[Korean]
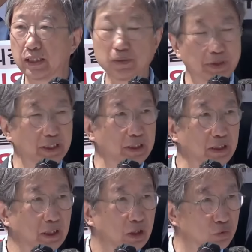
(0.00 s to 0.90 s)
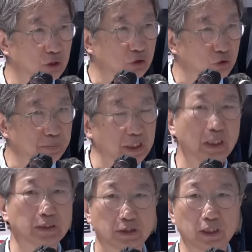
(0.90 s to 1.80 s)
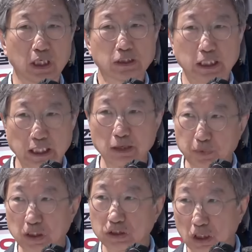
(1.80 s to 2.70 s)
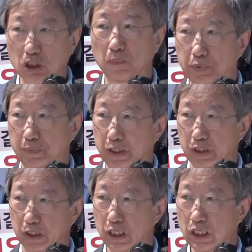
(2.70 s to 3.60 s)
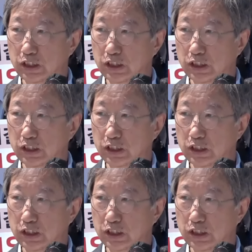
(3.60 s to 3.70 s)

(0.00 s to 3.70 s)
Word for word: 이미 우리 국민은 최상병 특검법이